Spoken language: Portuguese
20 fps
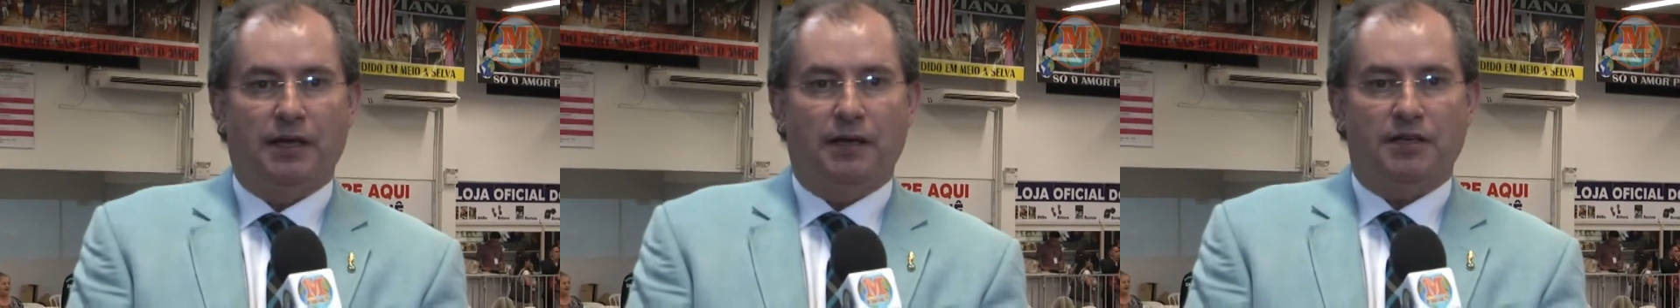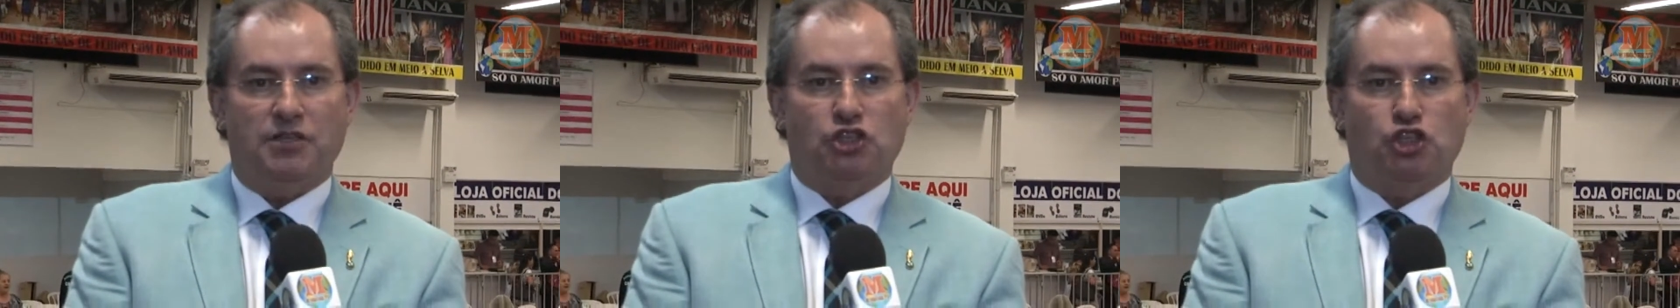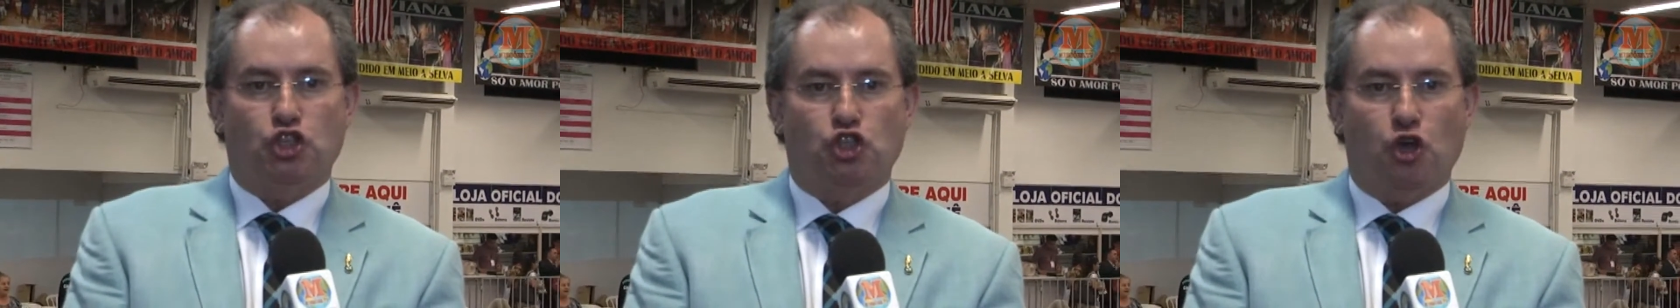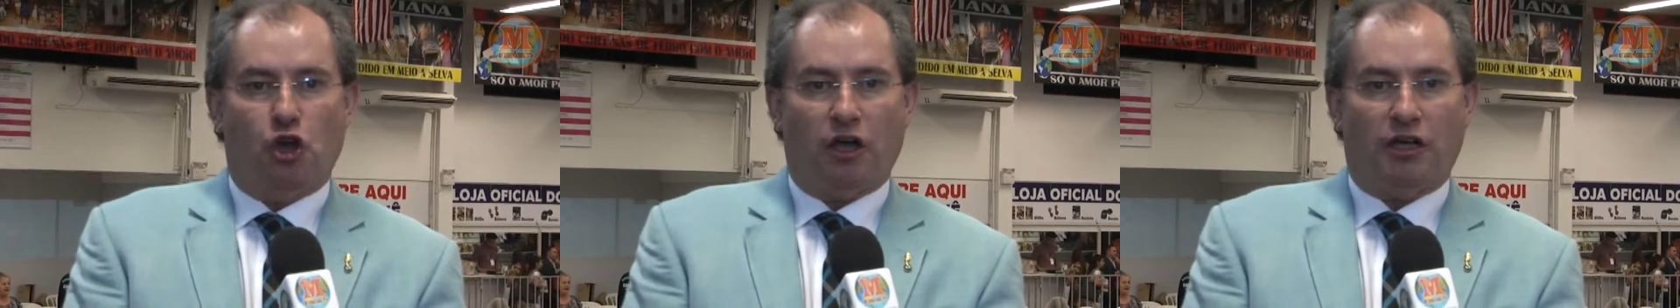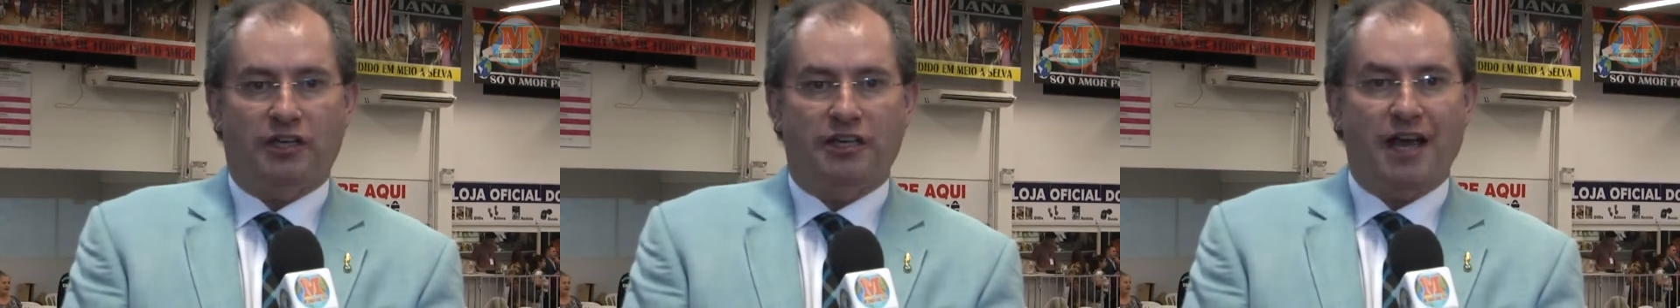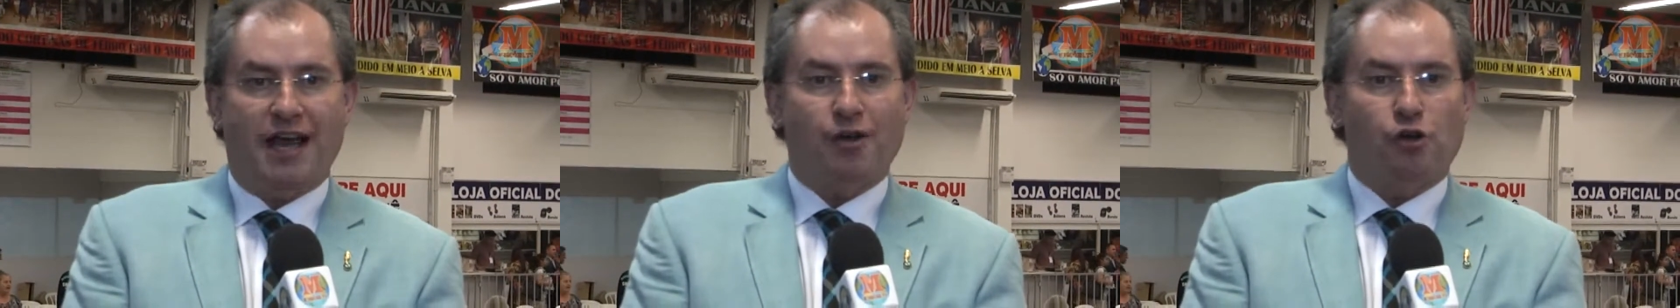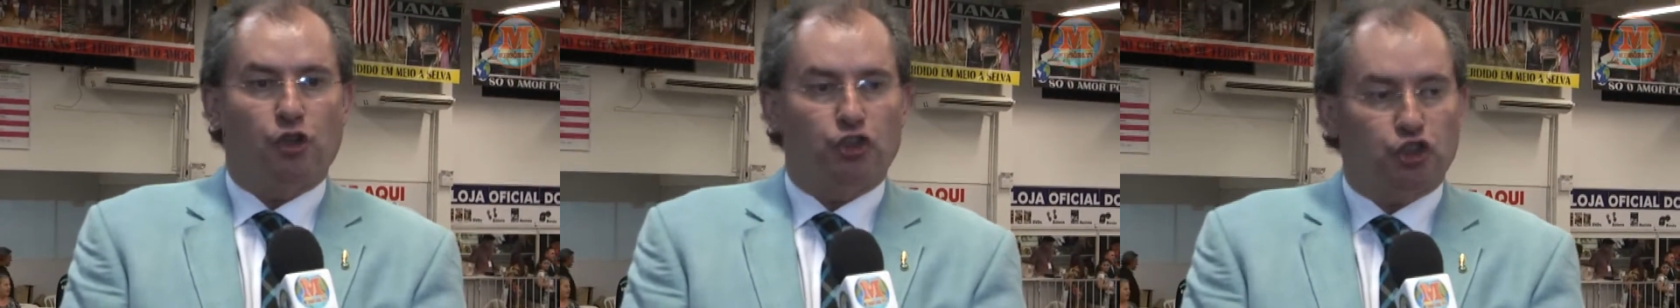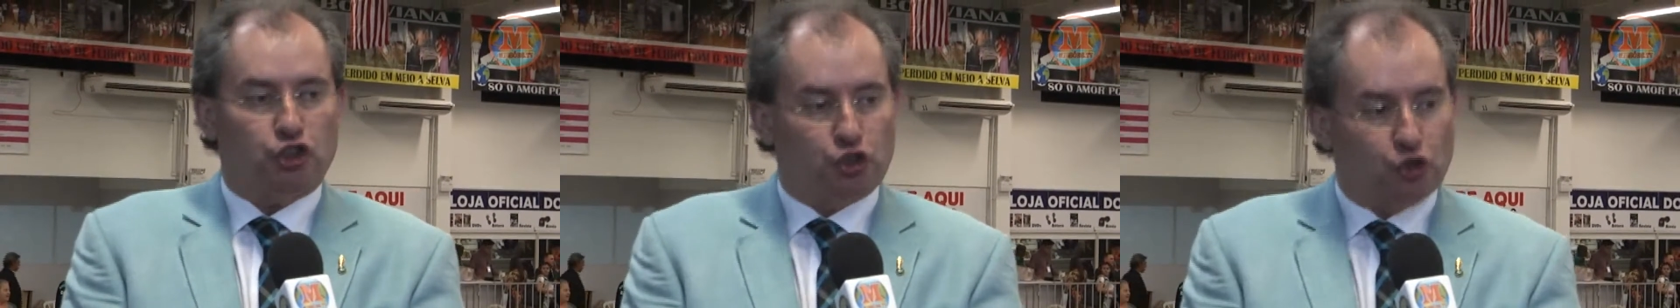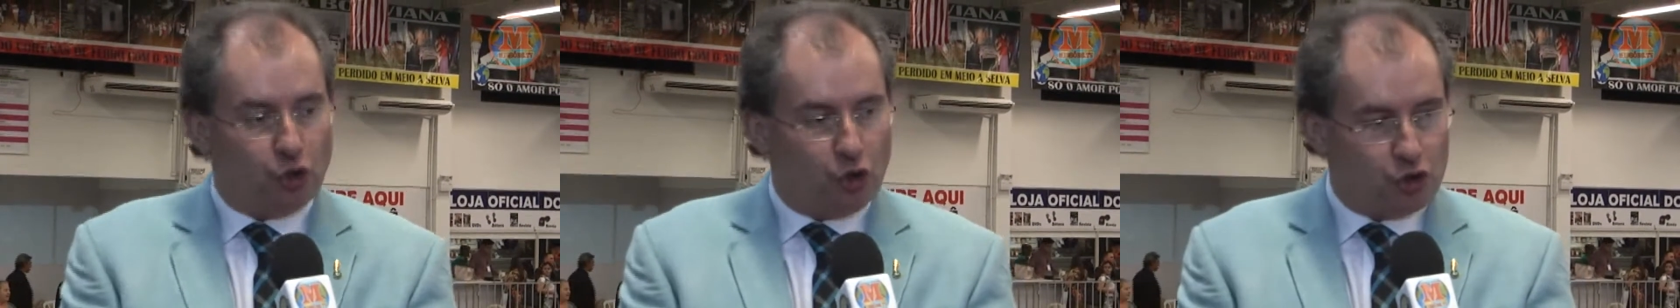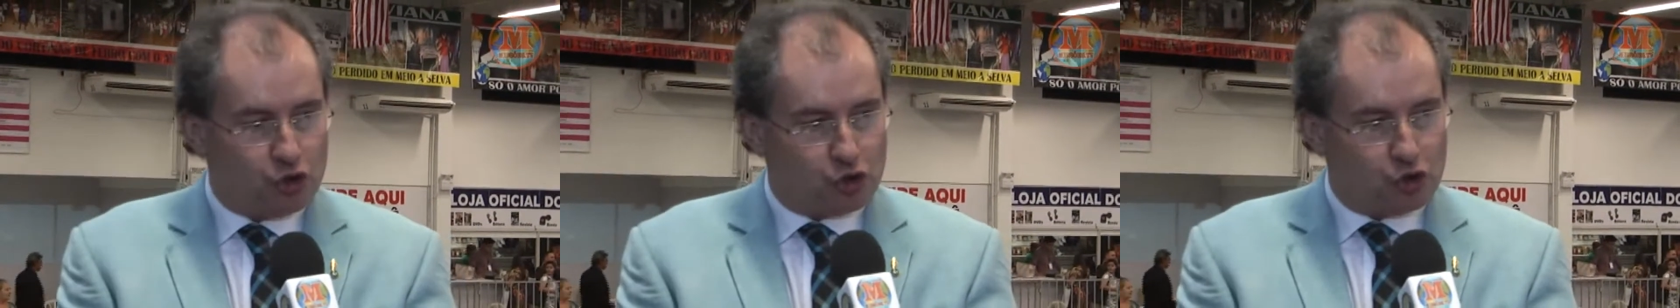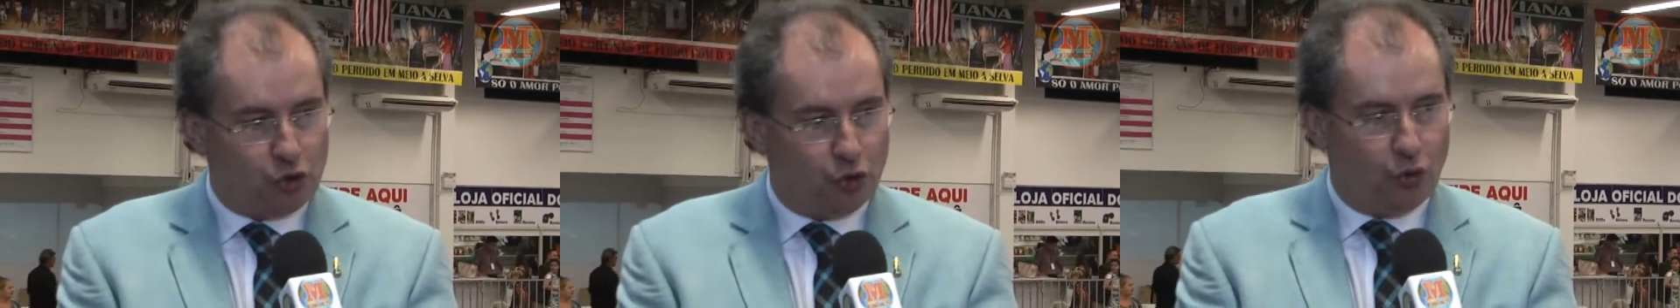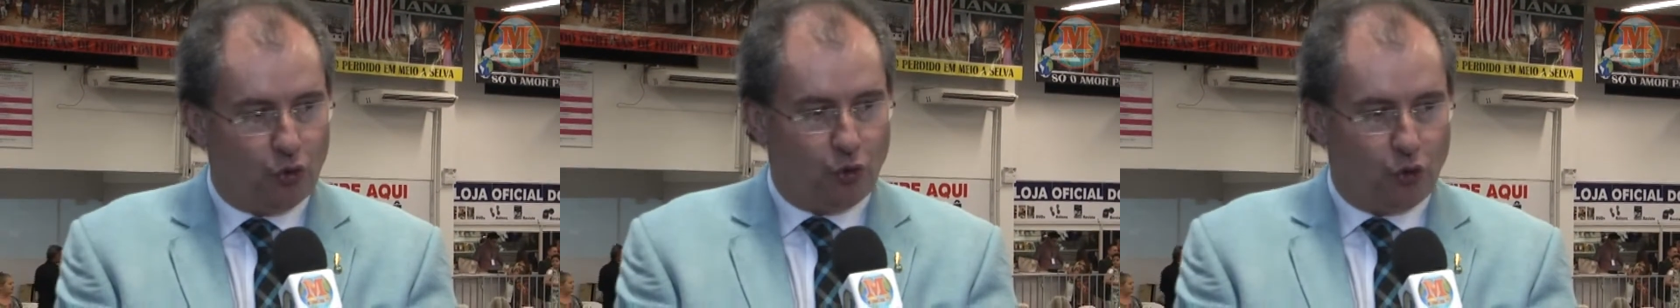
só que é gostoso.